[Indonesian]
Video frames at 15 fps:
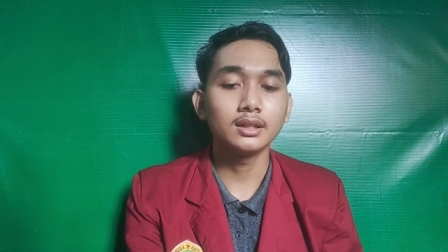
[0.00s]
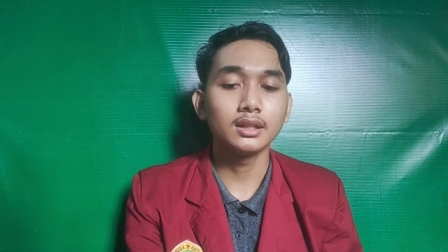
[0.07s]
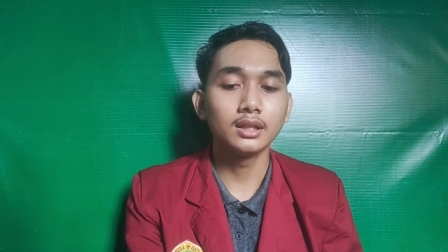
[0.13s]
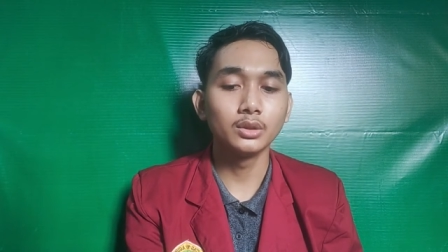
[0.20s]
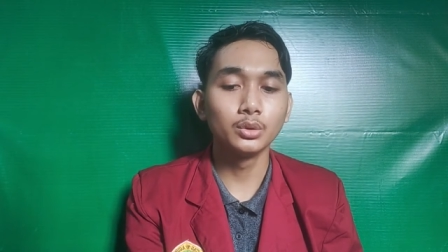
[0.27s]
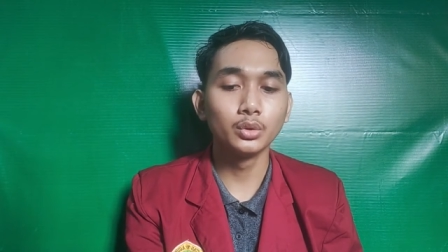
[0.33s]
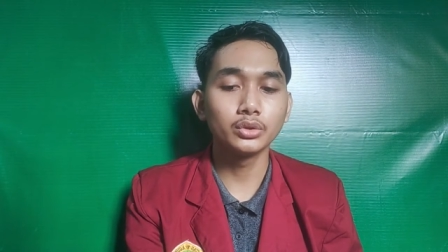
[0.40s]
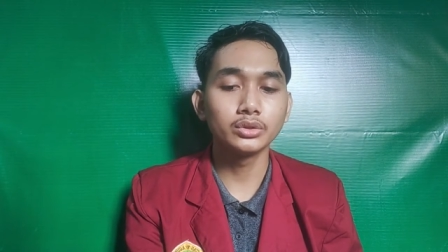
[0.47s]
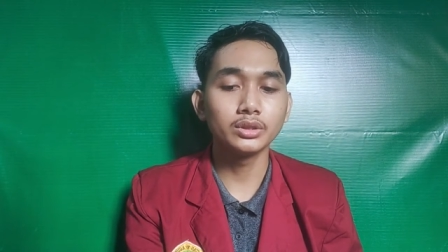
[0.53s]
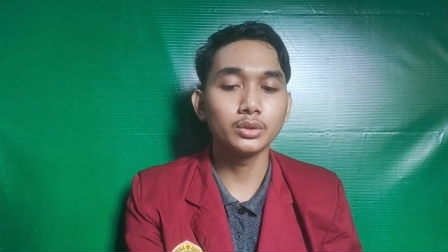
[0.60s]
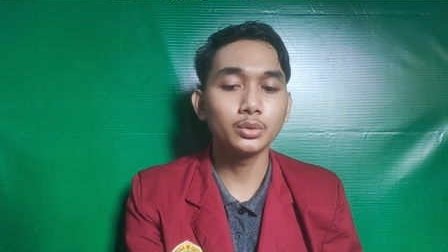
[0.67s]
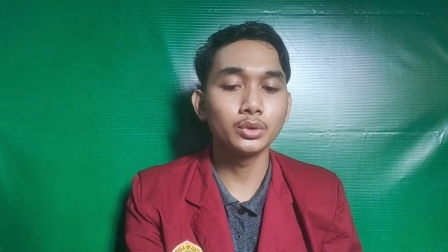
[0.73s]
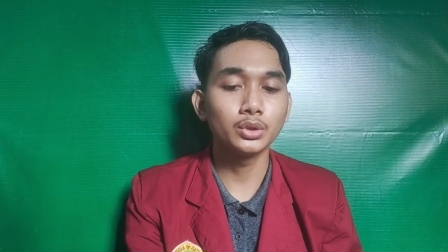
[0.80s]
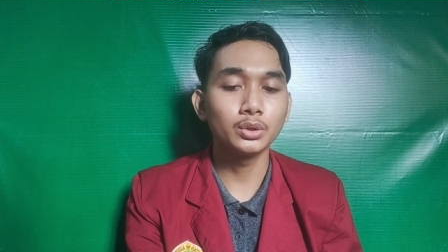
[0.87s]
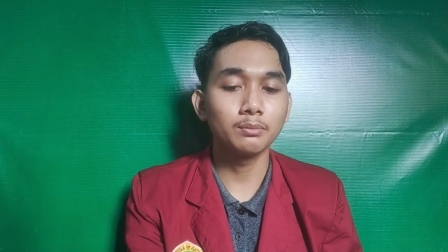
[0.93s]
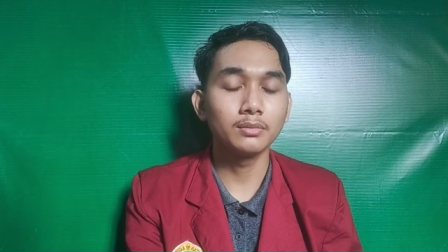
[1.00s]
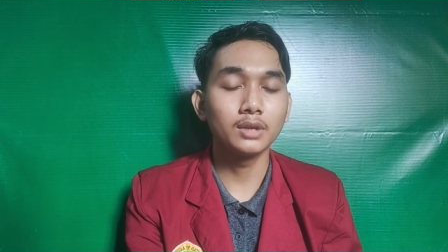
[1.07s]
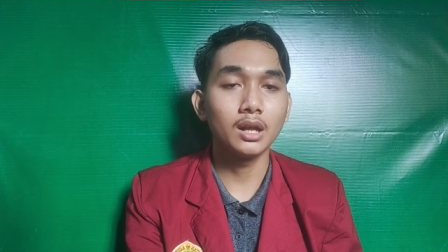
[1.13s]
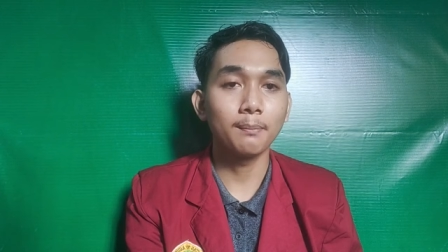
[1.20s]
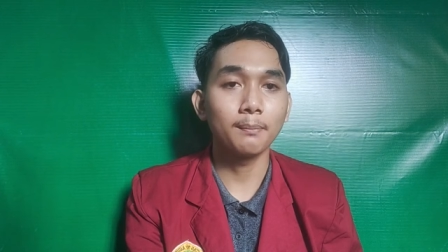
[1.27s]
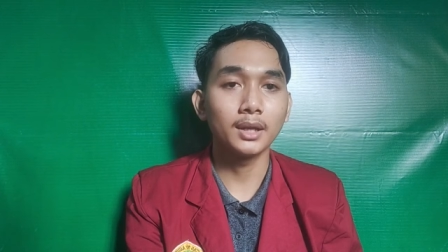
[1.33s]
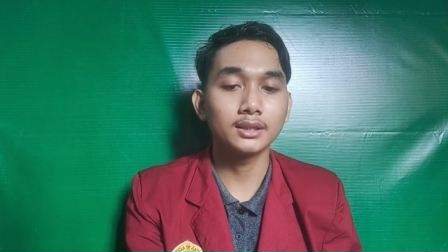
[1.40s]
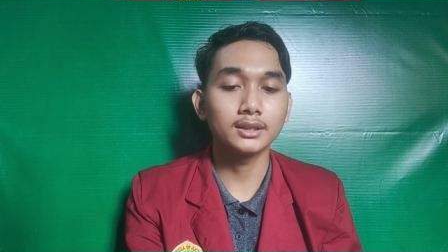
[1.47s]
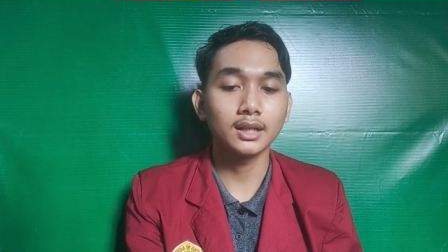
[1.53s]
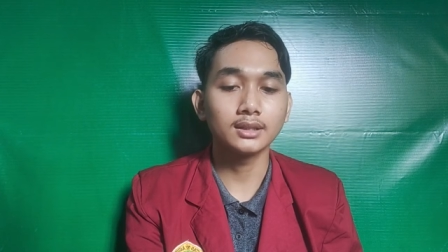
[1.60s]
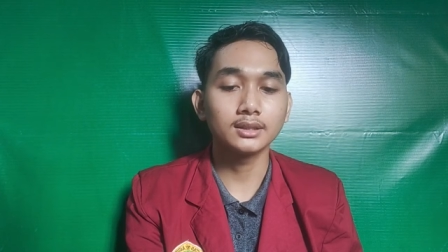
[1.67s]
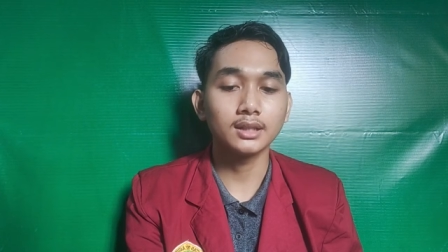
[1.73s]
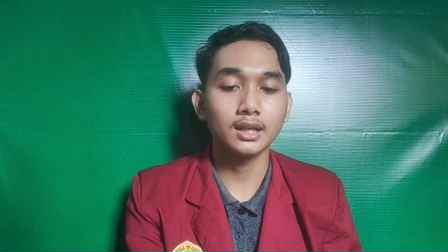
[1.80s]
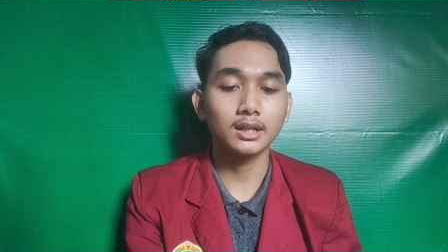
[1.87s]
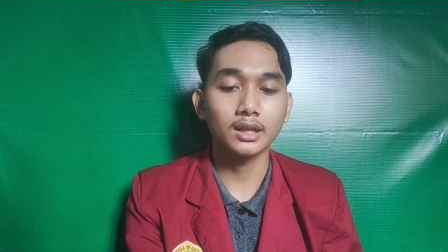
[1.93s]
induksi untuk
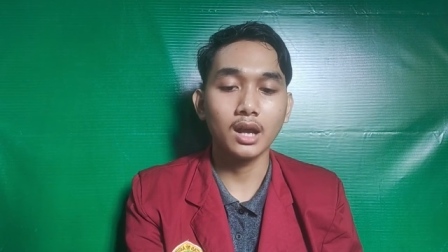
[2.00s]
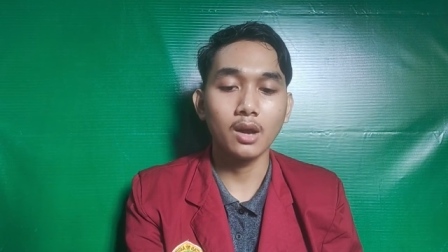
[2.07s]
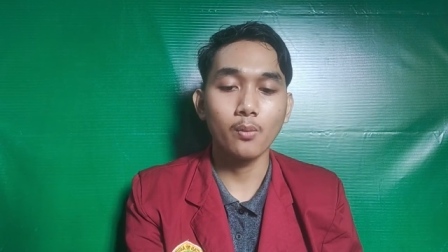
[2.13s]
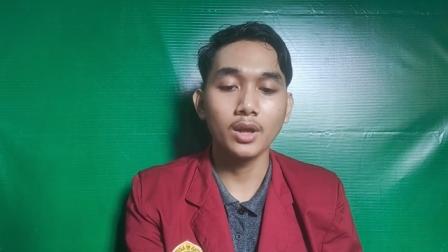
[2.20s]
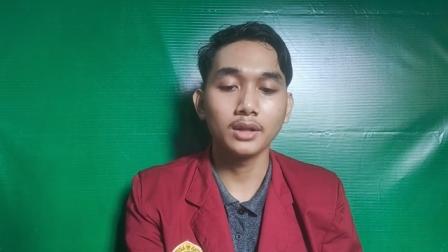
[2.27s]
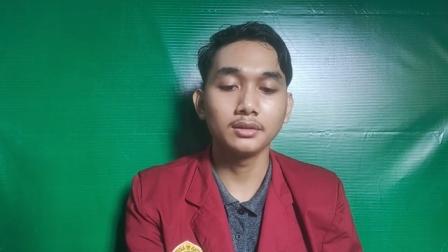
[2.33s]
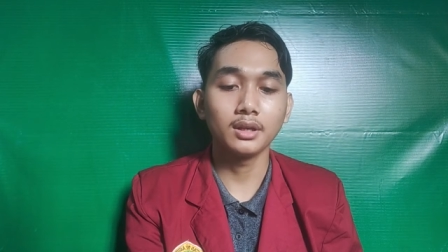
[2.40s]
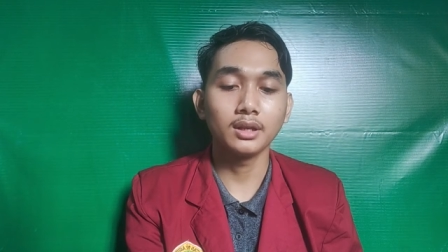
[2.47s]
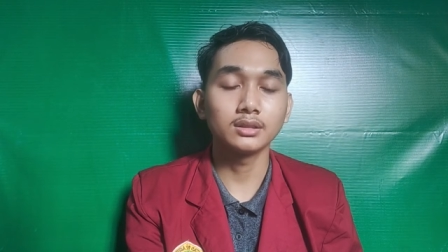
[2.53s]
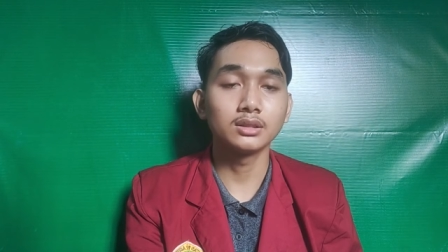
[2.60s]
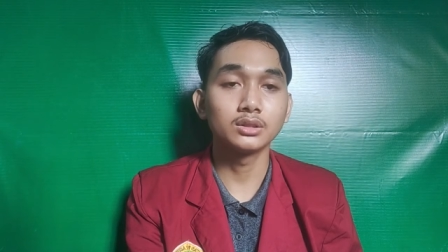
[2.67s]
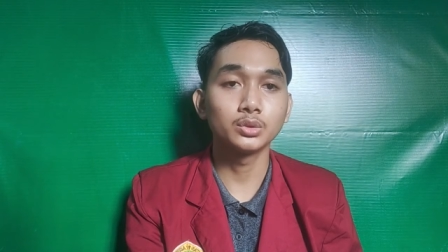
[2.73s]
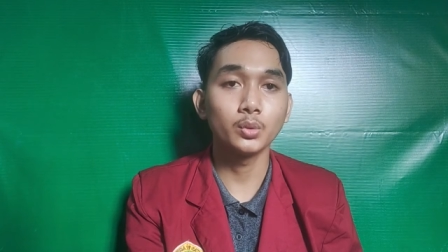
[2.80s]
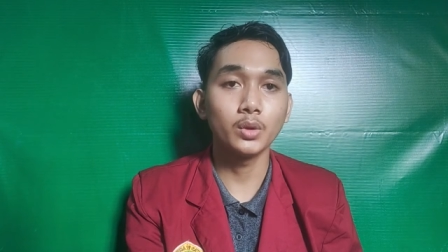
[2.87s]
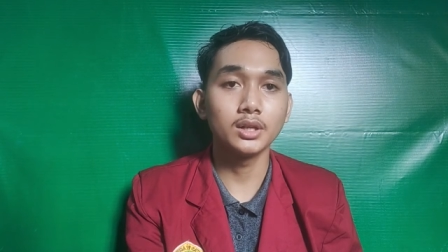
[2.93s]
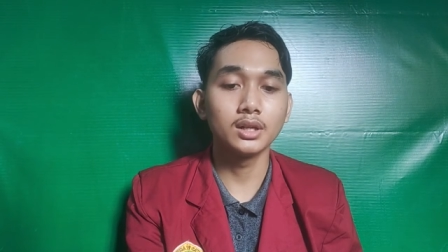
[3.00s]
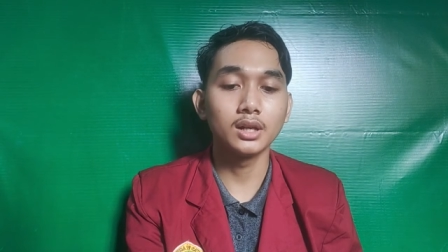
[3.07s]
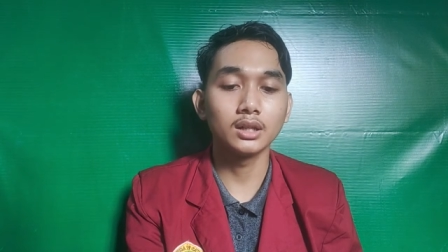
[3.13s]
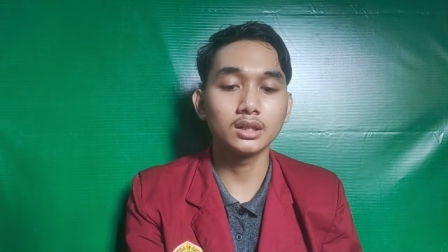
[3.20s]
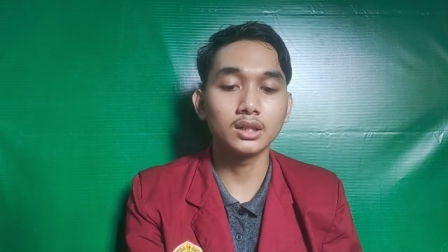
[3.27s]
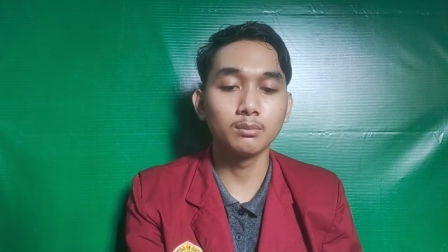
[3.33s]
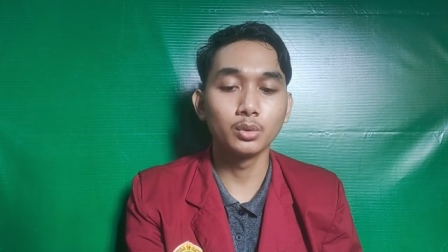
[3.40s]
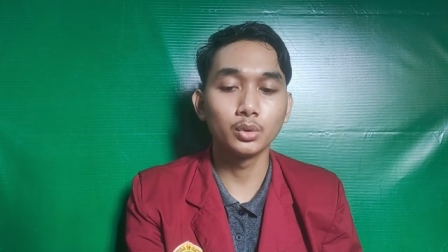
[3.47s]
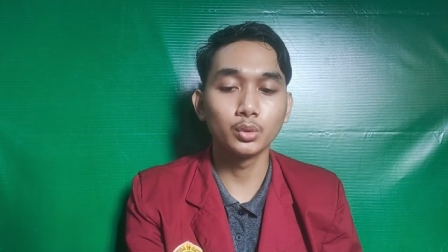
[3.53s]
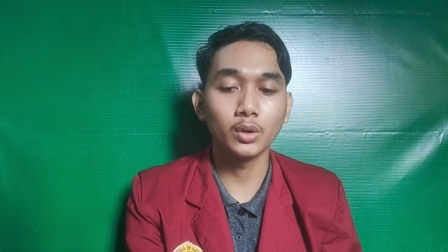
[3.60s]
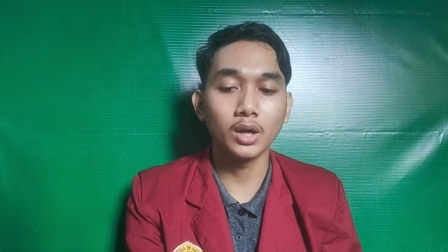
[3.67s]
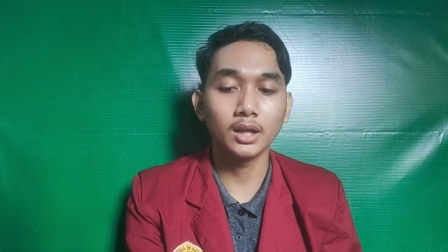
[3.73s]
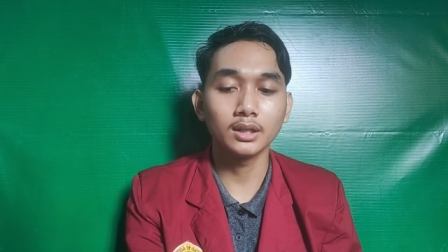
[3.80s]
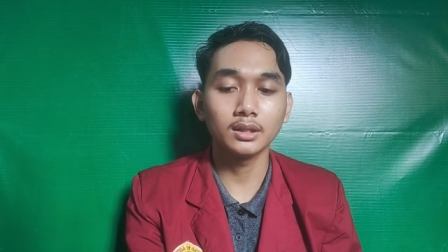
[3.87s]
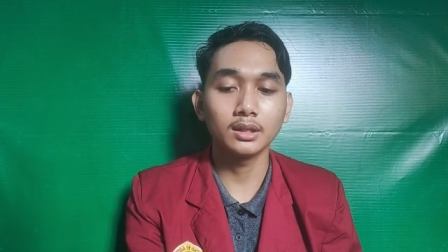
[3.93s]
mendapatkan karyawan yang sesuai dengan
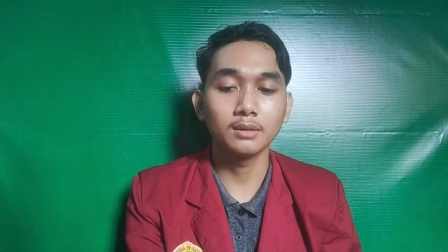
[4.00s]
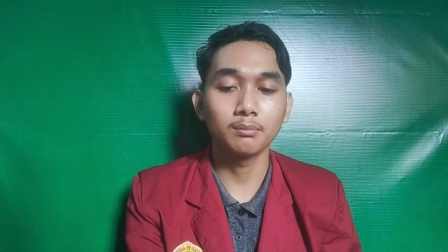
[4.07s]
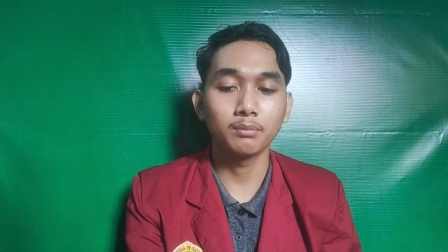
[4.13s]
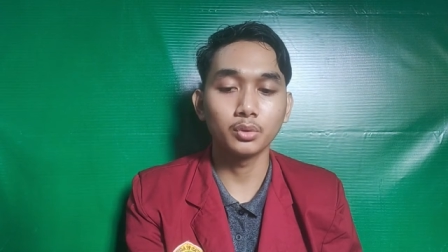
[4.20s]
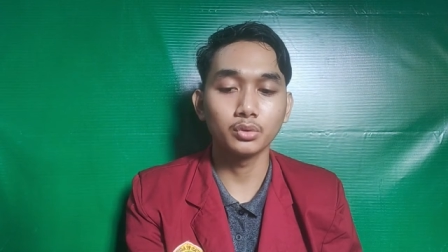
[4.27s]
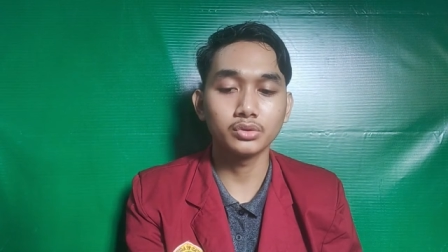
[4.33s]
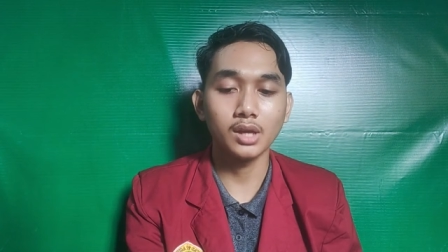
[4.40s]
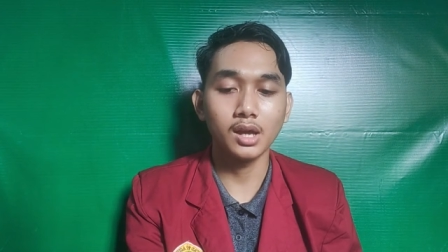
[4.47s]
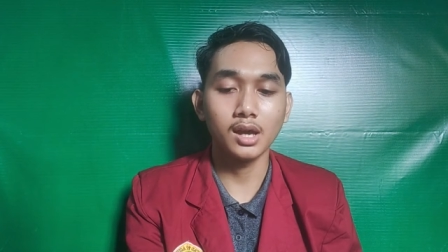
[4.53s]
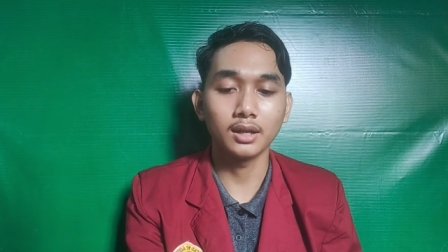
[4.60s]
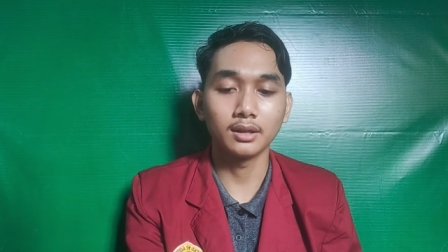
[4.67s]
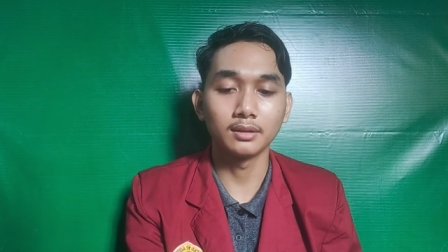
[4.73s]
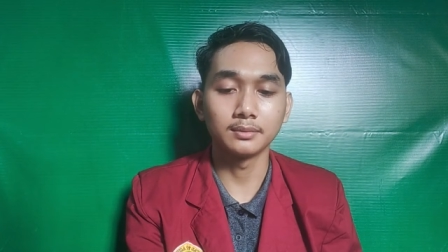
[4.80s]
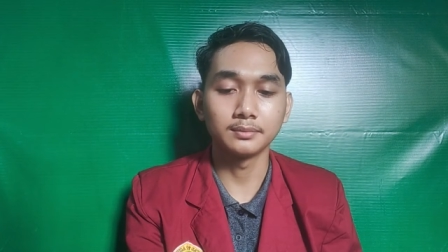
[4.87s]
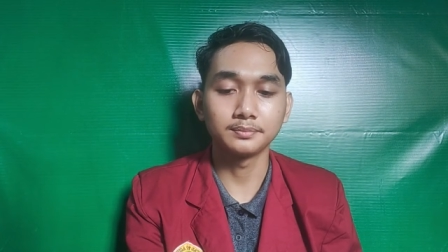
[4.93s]
kebutuhan perusahaan.